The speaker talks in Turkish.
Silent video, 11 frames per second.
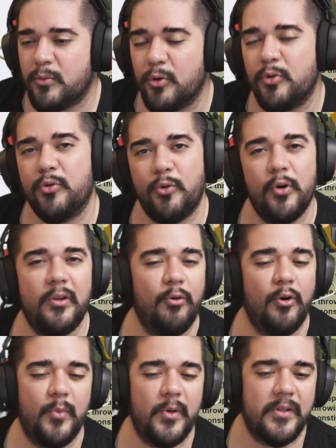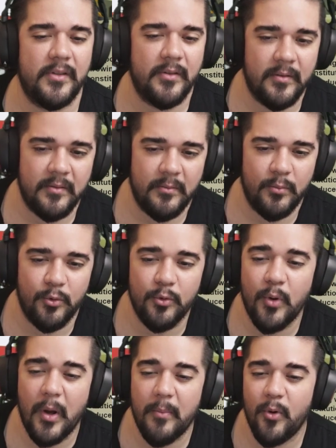Türk tutorial okumaz.
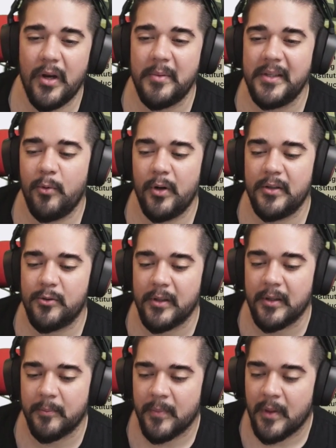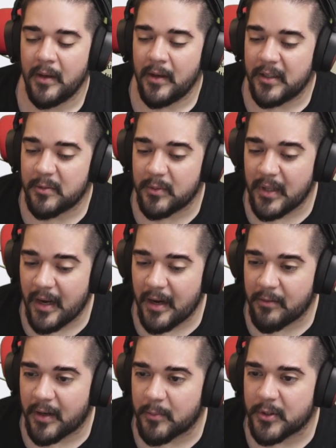Bunu ben böyle bilir böyle söylerim. Şimdi
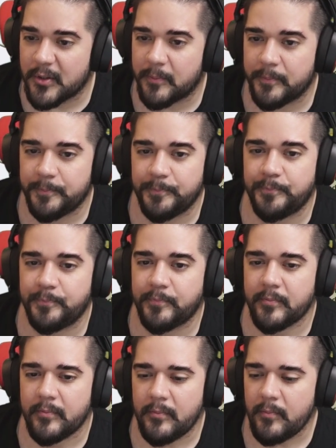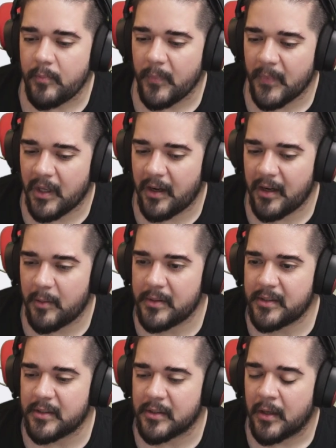neler varmış?
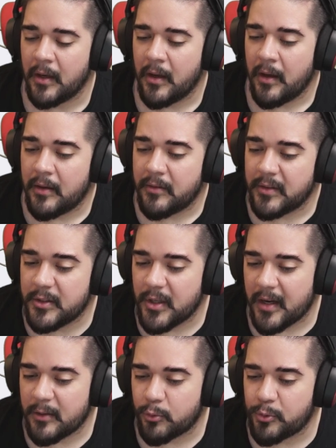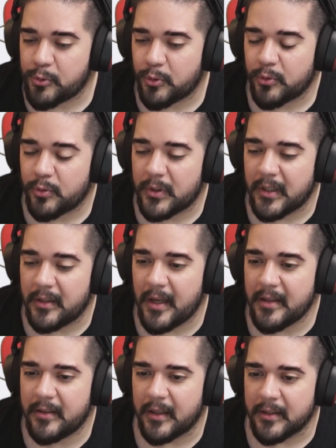Kahraman seçin. Ticaret ulusunun kralı
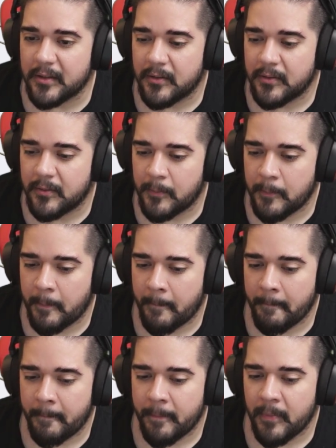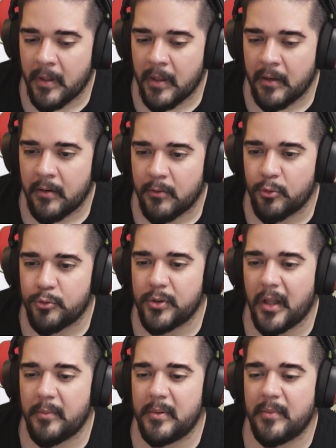Edgar.
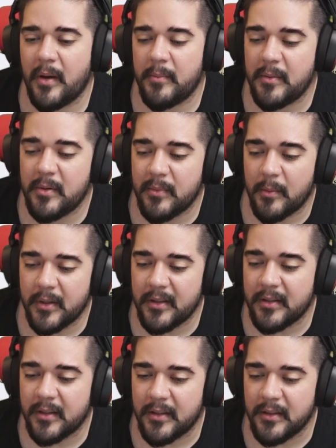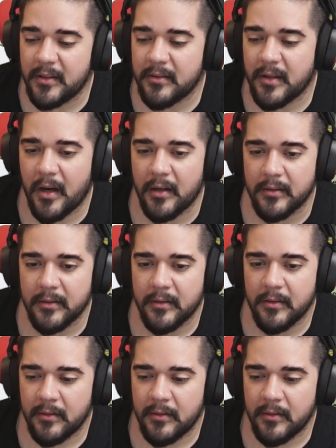Kutsal bilmem ne bilmem kralı Karl.